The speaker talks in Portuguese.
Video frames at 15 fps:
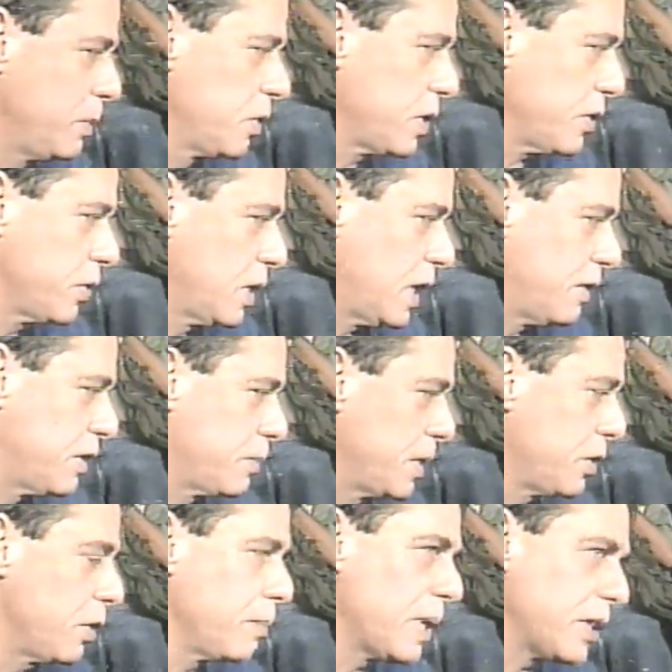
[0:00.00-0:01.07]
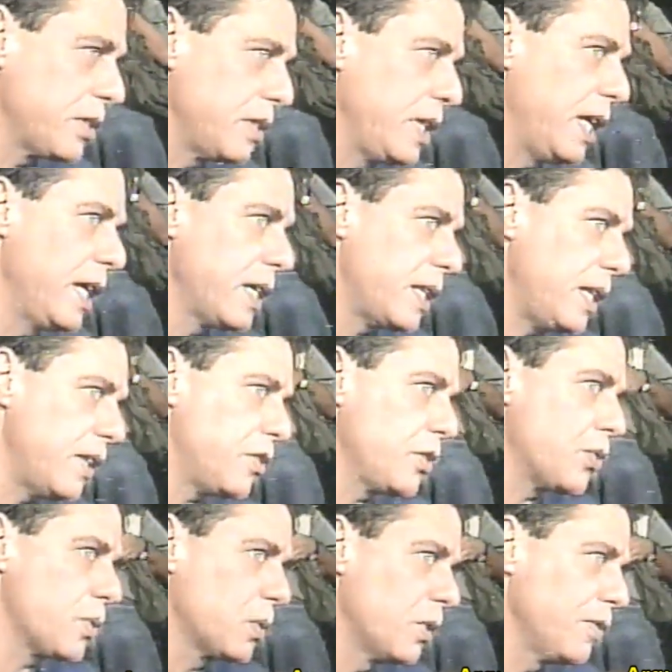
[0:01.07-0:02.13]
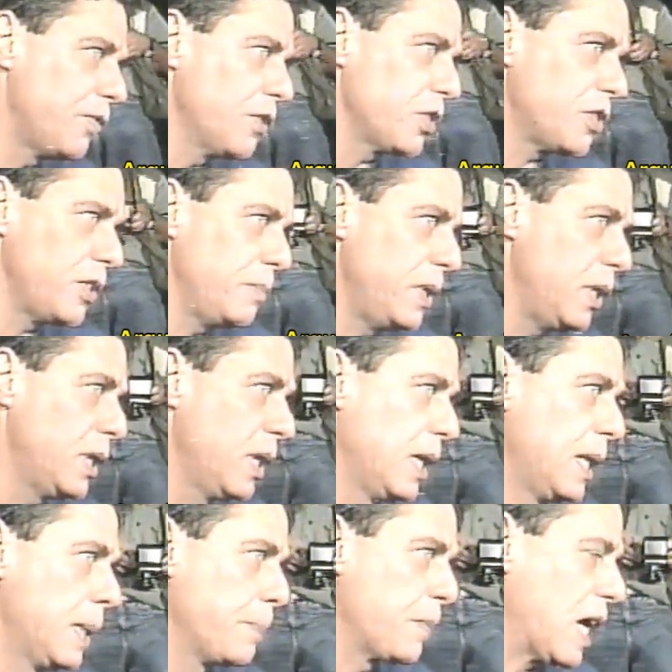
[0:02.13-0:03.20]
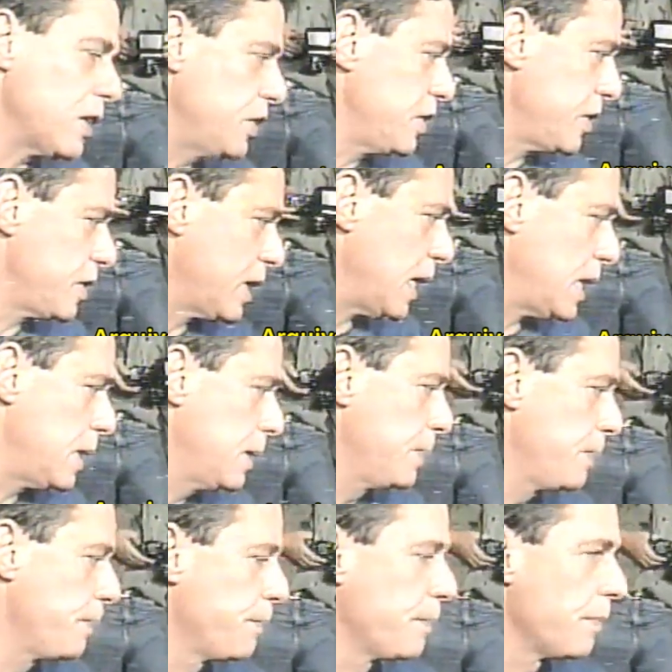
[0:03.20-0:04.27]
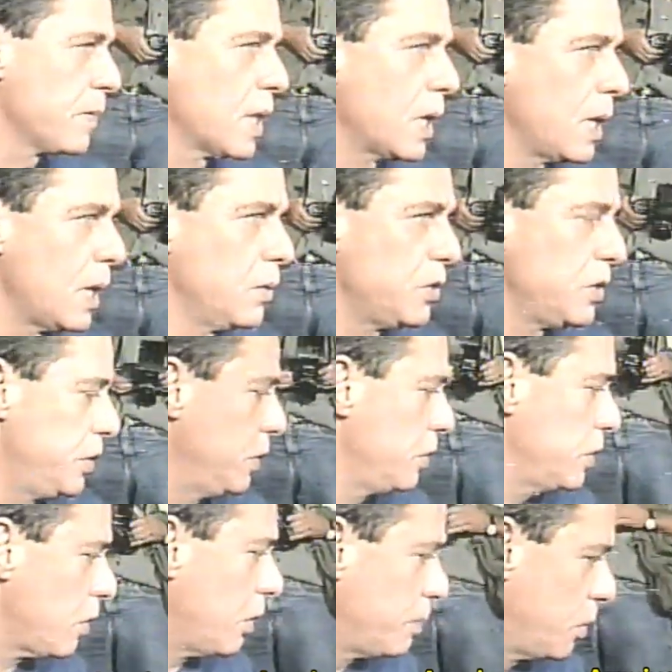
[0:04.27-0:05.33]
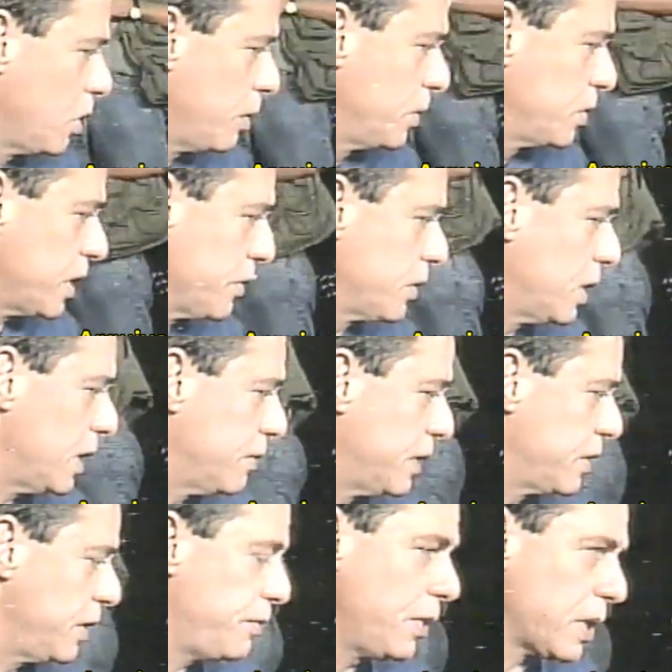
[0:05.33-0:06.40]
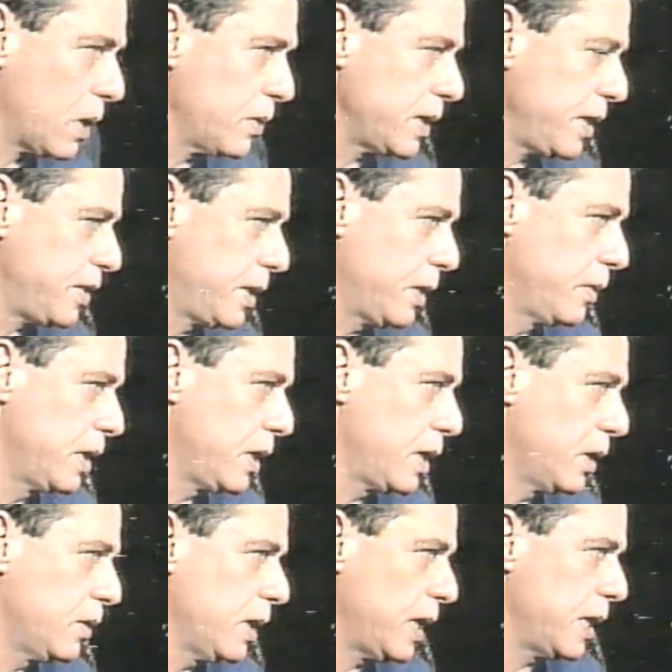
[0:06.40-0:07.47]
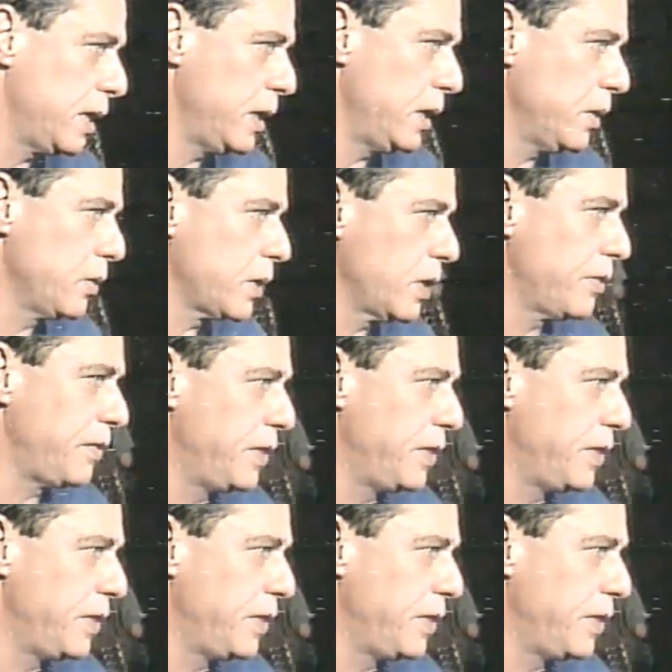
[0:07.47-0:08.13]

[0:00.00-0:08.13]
músicas novas. Mas eu imaginei que esse show fosse me atiçar no sentido de compor músicas novas. E foi o que aconteceu. Então aí o que eu